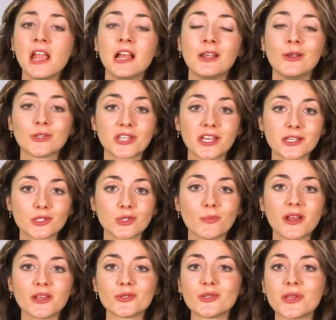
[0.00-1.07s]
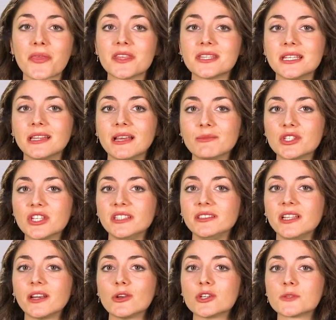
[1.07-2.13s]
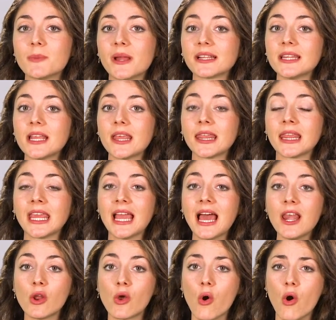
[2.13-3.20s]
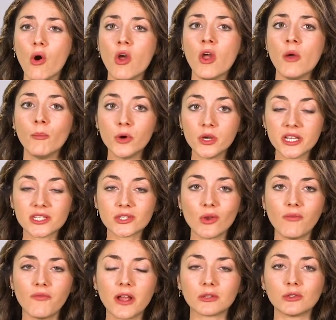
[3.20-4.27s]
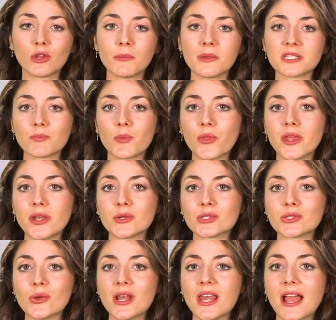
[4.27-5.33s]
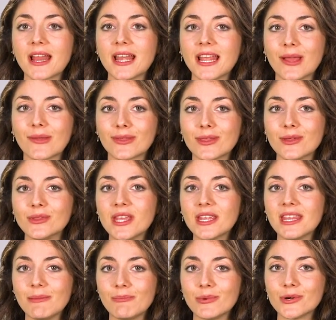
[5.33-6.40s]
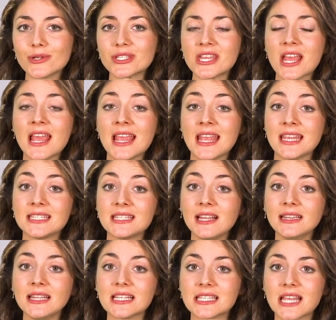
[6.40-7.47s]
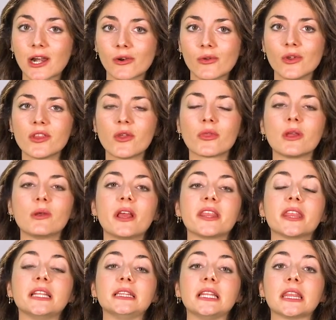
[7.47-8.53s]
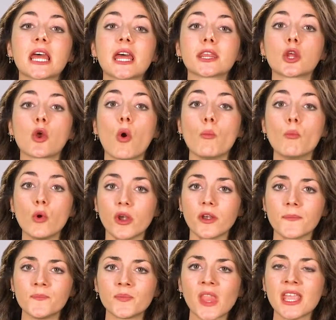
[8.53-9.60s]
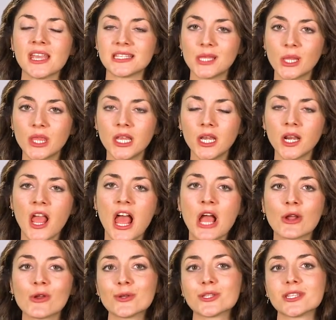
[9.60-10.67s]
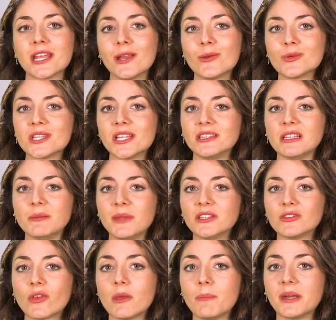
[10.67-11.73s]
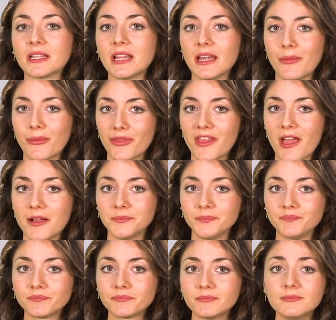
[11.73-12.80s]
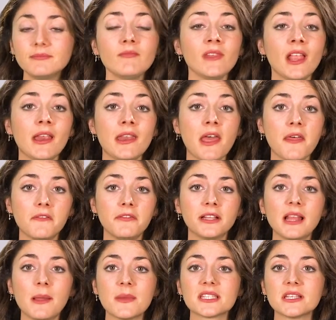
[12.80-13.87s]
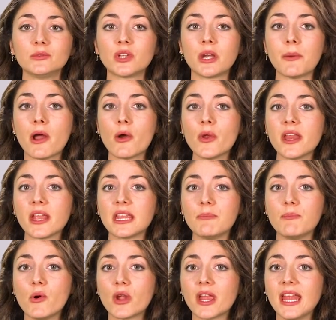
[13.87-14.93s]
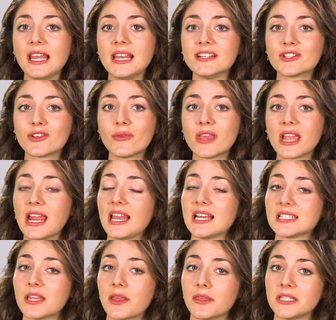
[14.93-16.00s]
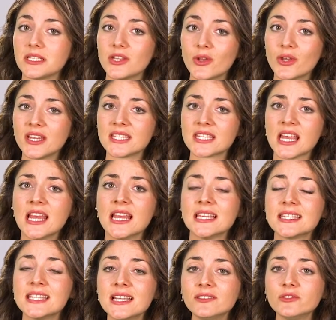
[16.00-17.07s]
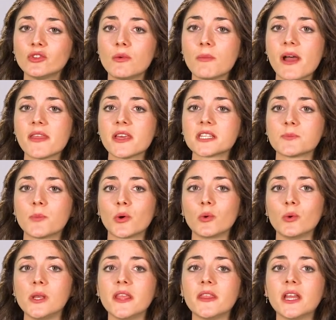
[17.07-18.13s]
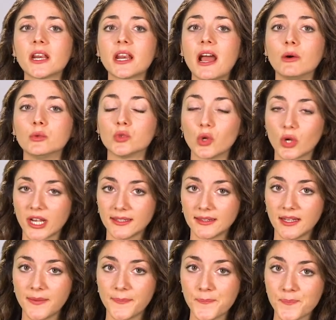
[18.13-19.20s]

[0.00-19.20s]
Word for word: Los seres humanos necesitamos sentirnos parte de algo. Por eso el factor más poderoso en la creación de equipos es el desarrollo de una identidad común, es decir, conseguir un sentimiento de pertenencia. Nada afecta más a un trabajo en equipo que el hecho de que las decisiones sean tomadas por un líder autócrata.